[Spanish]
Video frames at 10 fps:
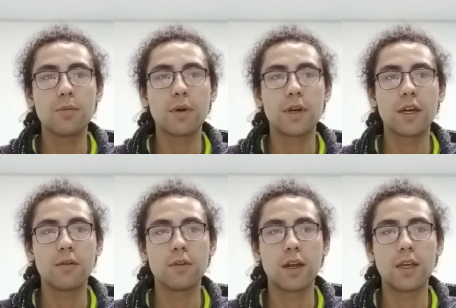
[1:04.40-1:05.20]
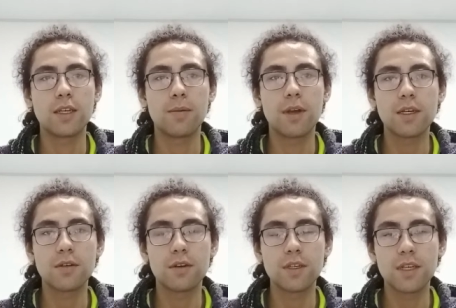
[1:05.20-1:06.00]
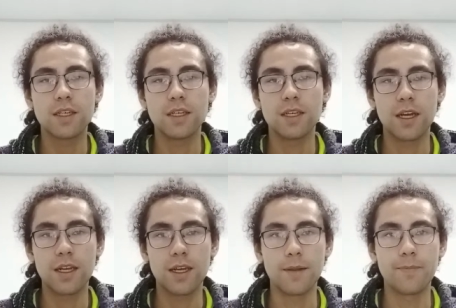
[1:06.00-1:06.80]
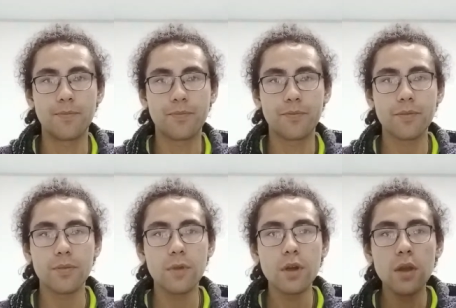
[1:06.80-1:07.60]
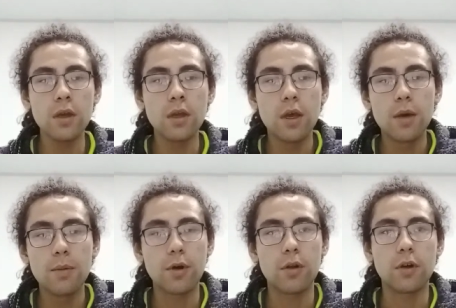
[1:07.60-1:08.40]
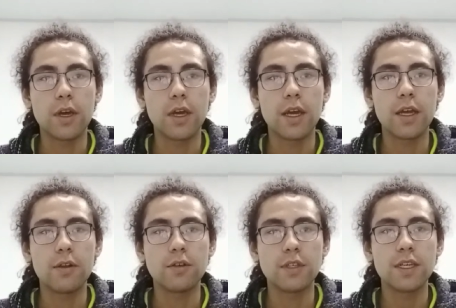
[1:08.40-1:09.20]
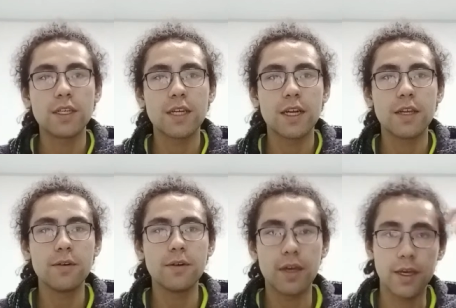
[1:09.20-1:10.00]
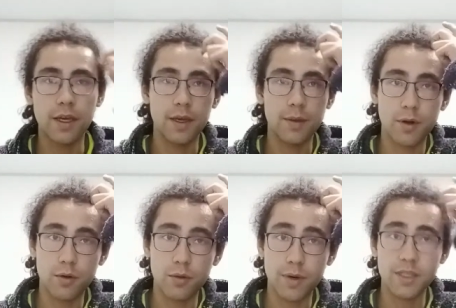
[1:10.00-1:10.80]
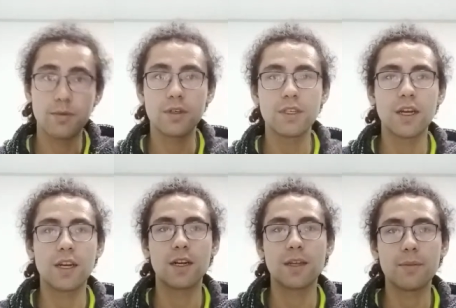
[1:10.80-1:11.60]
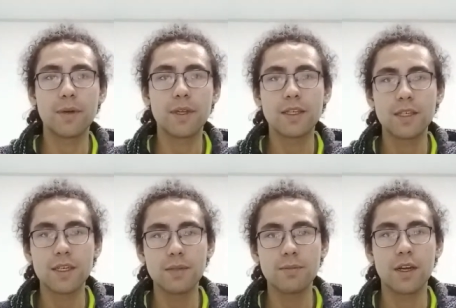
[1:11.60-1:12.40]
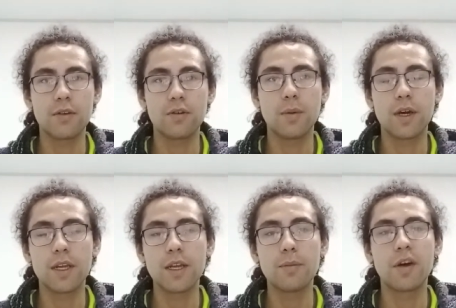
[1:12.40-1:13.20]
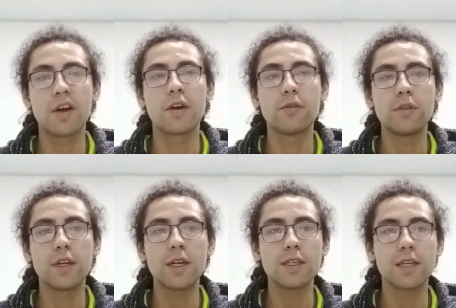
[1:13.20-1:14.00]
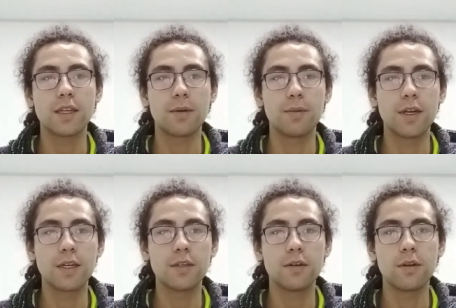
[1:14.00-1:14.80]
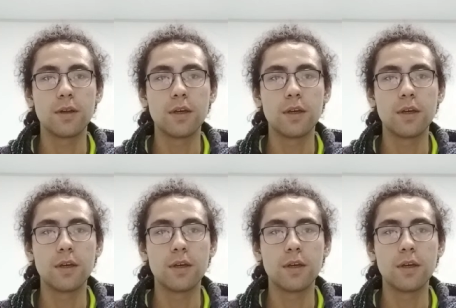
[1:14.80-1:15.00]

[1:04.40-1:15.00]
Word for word: para ejecutar las aplicaciones que allí se creen, por lo que no es necesario eh, preocuparse por instalar dependencias para que una máquina pueda ejecutar cierta aplicación.